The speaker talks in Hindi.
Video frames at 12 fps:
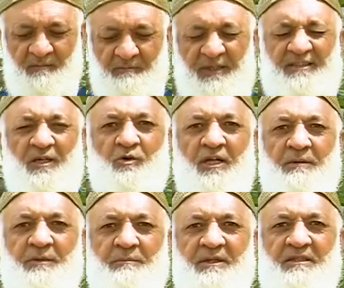मिर्ज़ा
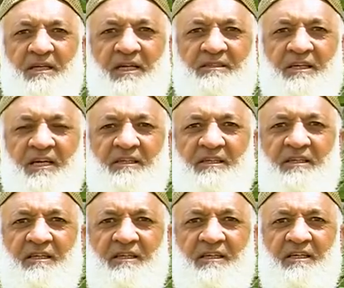ग़ुलाम अहमद
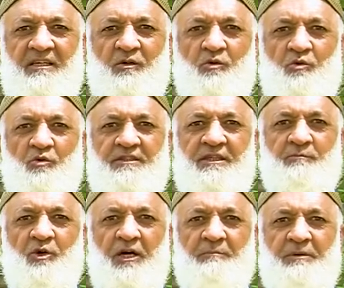कादियानी उसकी
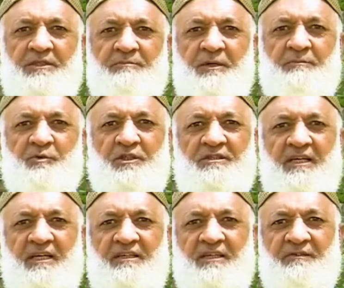मोहब्बत में बुरी
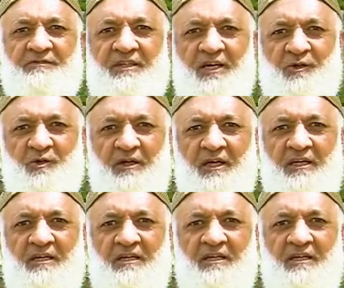तरह गिरफ़्तार हो गया